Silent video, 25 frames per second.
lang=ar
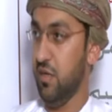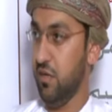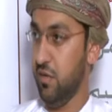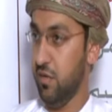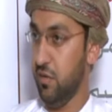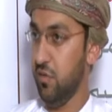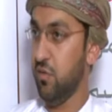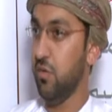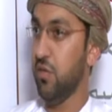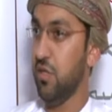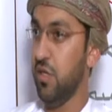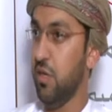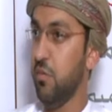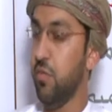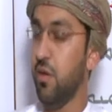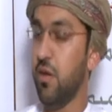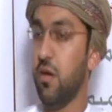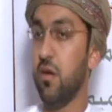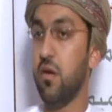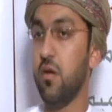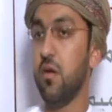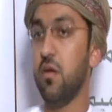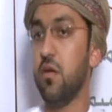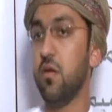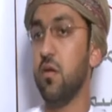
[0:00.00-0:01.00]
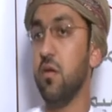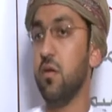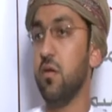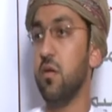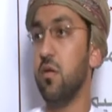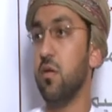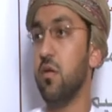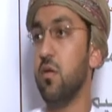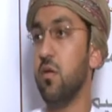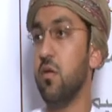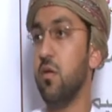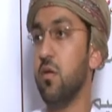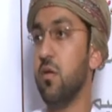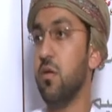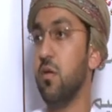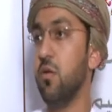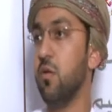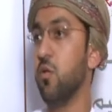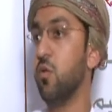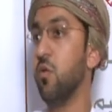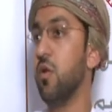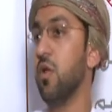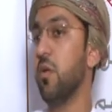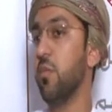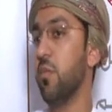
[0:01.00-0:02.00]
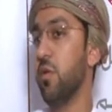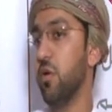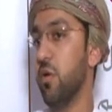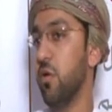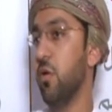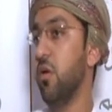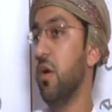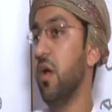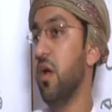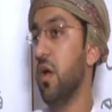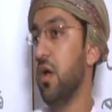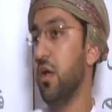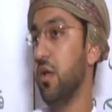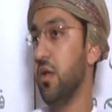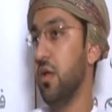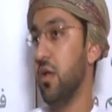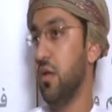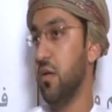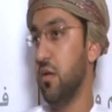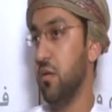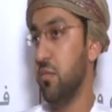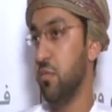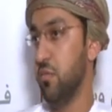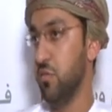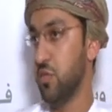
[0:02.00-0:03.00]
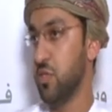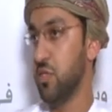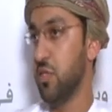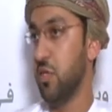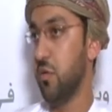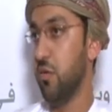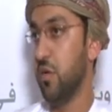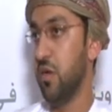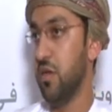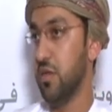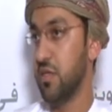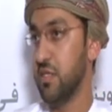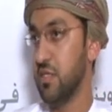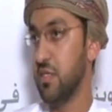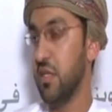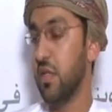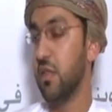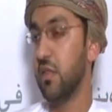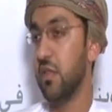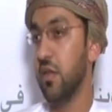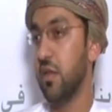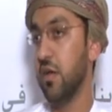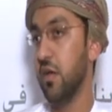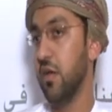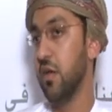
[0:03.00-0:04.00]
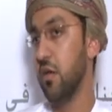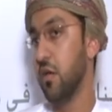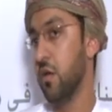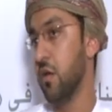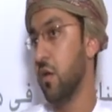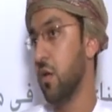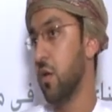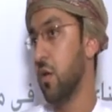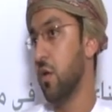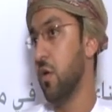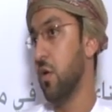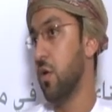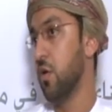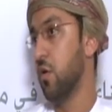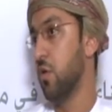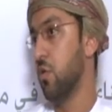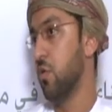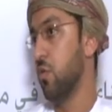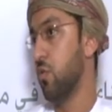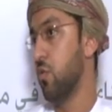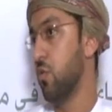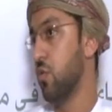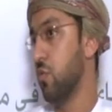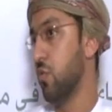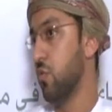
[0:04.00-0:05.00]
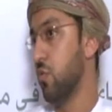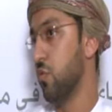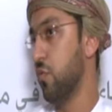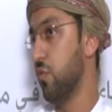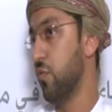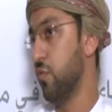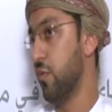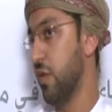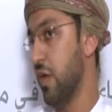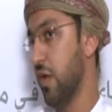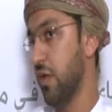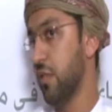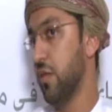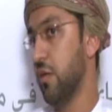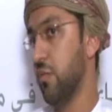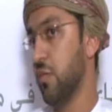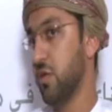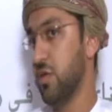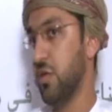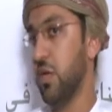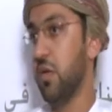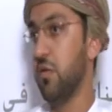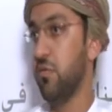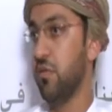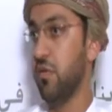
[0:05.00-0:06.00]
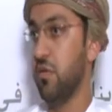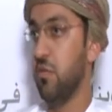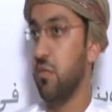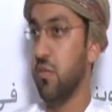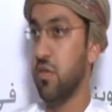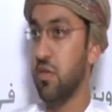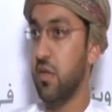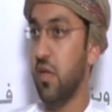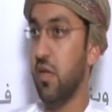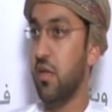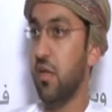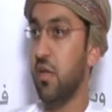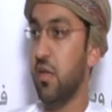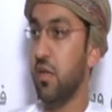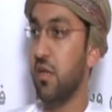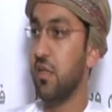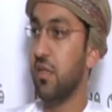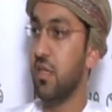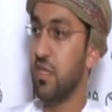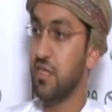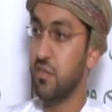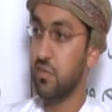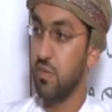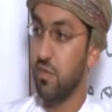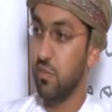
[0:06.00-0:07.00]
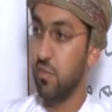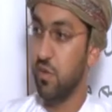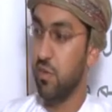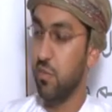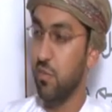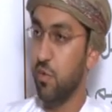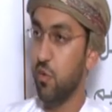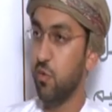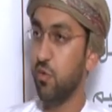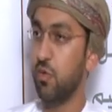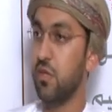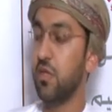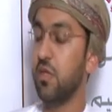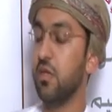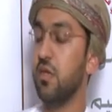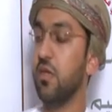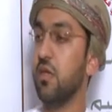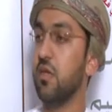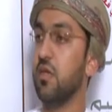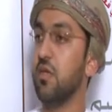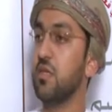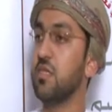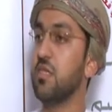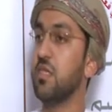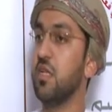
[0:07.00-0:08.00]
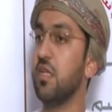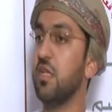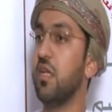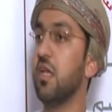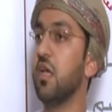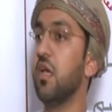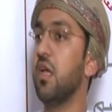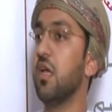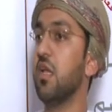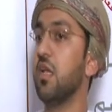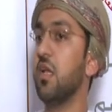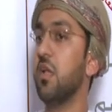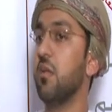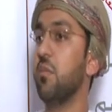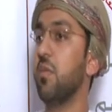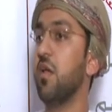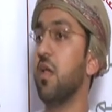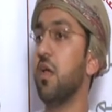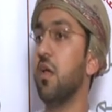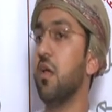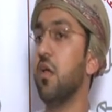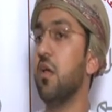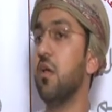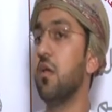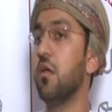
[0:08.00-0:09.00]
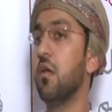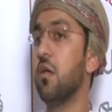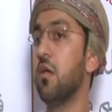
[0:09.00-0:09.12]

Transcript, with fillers: يعني تعتبر آه، آه، الأولى من نوعها على مستوى السلطنة وفي هذا المجال في مجال تصميم البيوت آه، الصديقة للبيئة